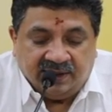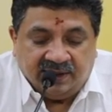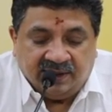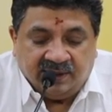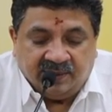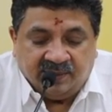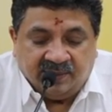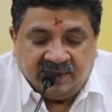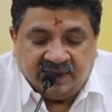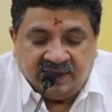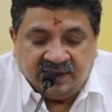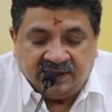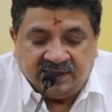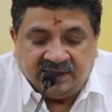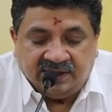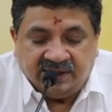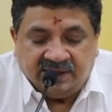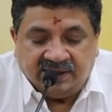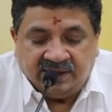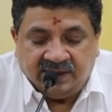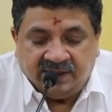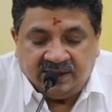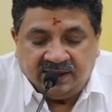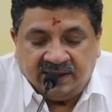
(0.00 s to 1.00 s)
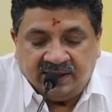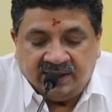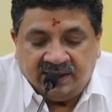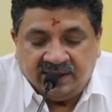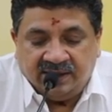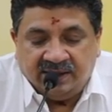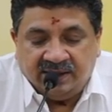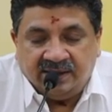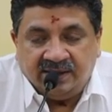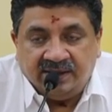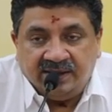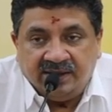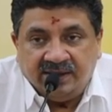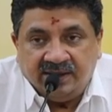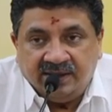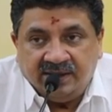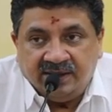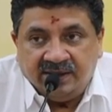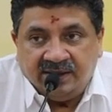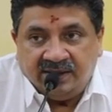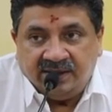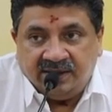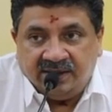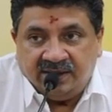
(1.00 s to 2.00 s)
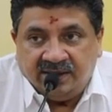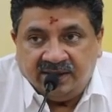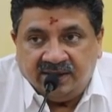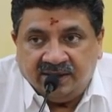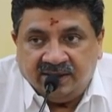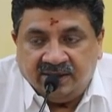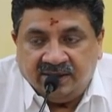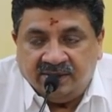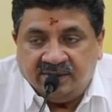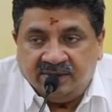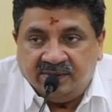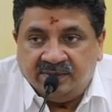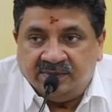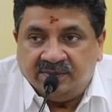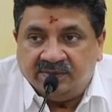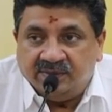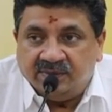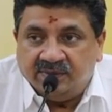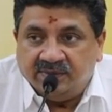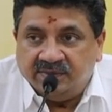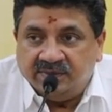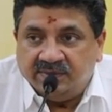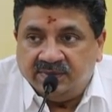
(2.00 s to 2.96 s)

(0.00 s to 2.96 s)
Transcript: இந்த மாதிரி திட்டங்களை இன்னும்